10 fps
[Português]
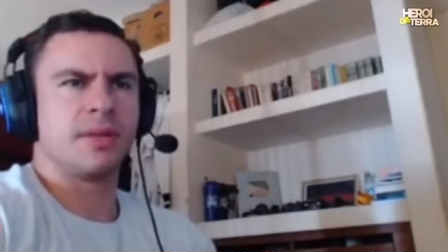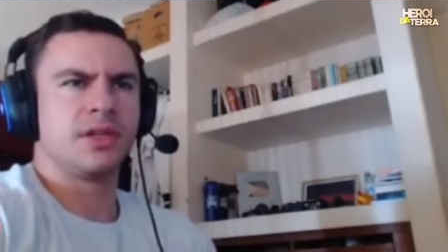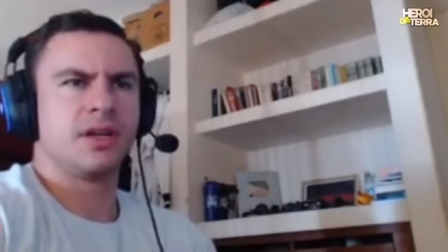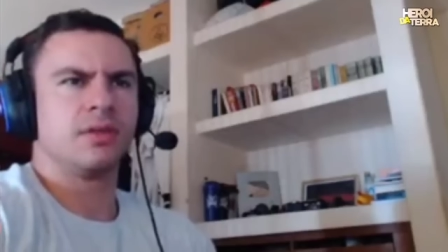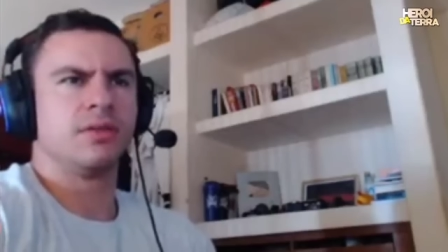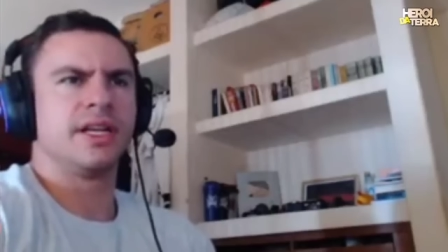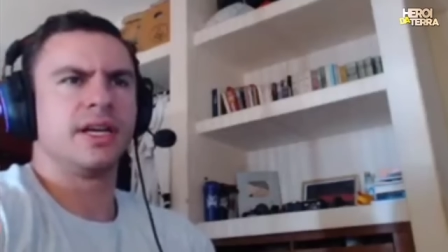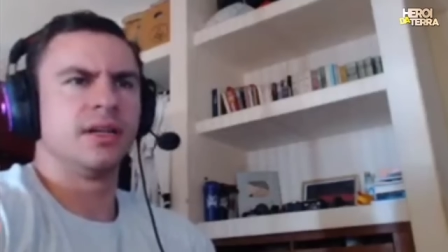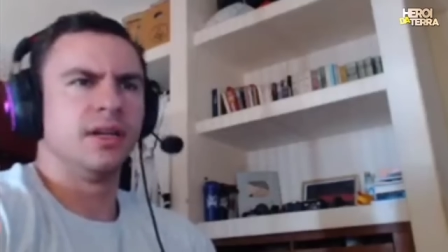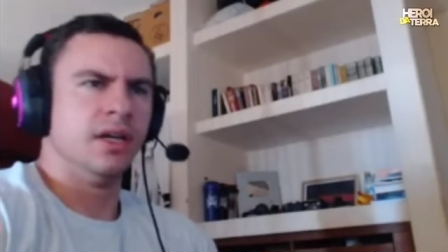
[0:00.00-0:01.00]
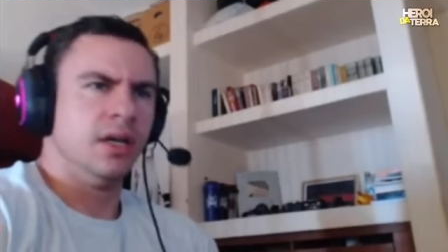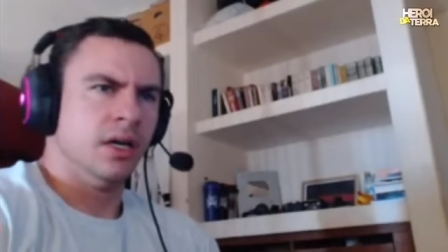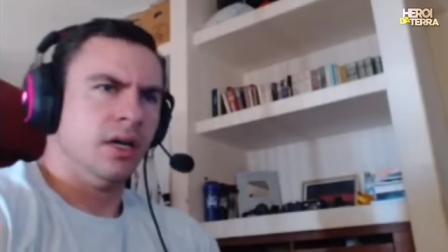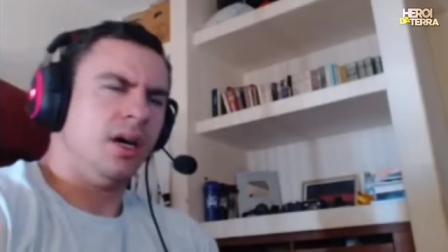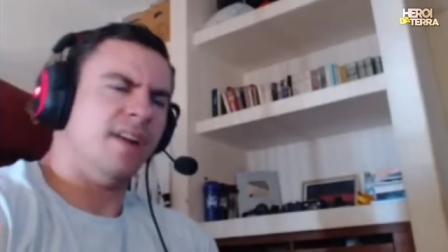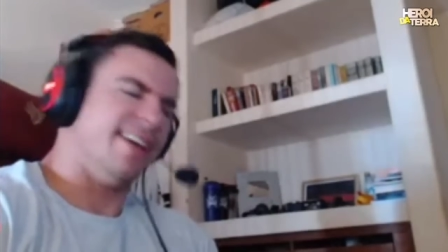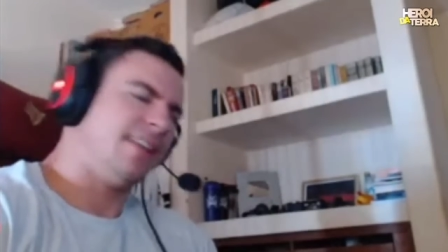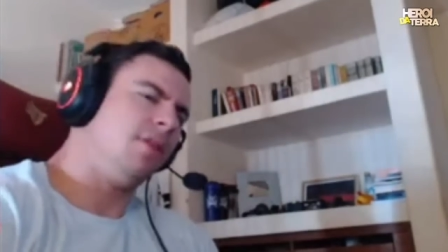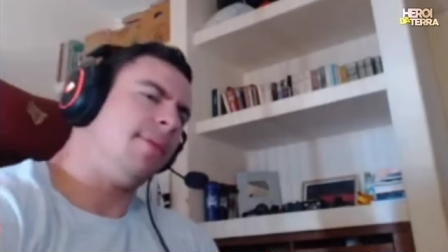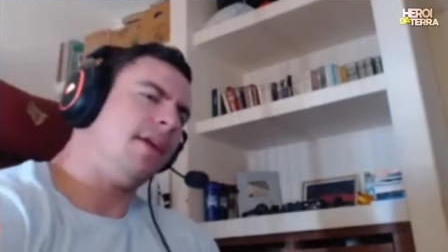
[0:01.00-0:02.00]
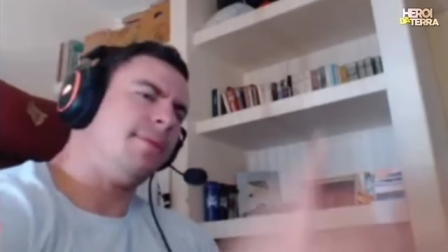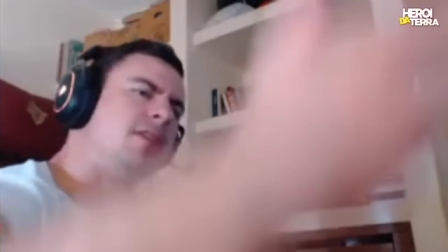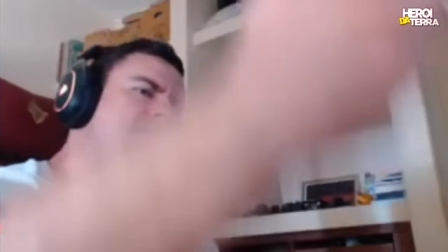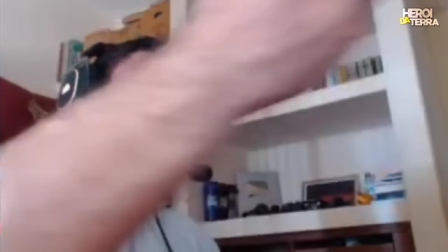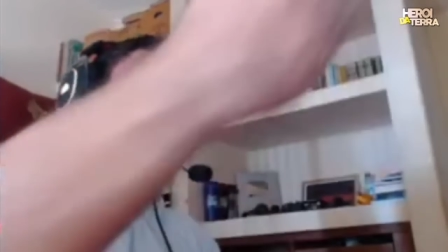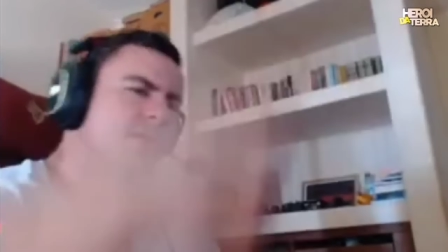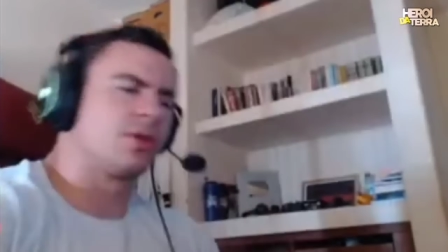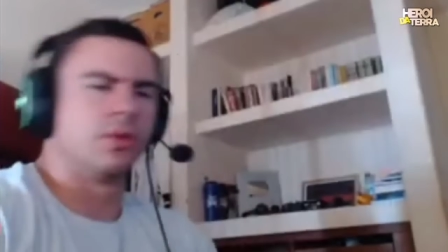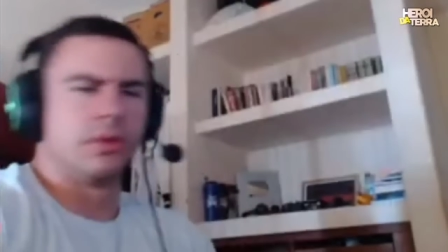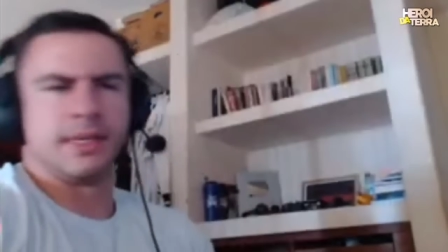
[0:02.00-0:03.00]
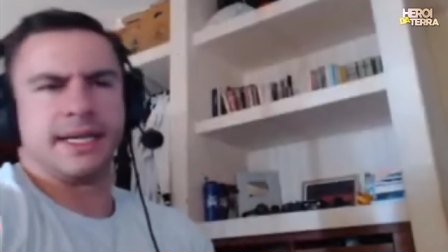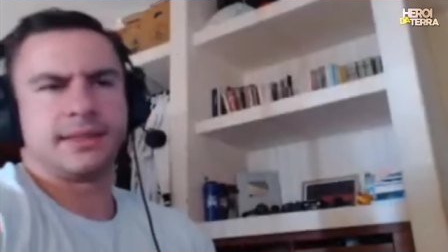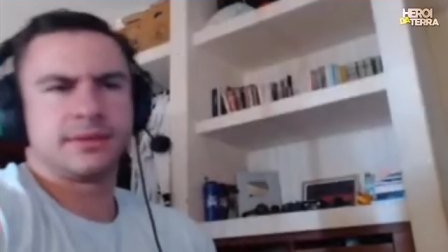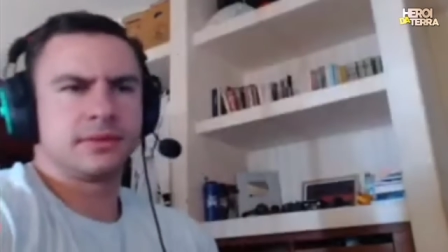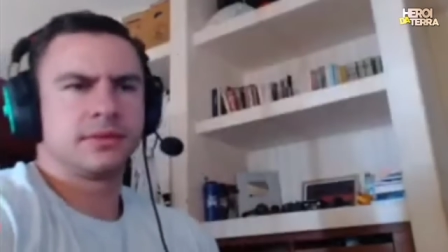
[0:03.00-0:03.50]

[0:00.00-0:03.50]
tá me dando agonia. Ó, oh, vai tomar no meio dos seus cu, mano.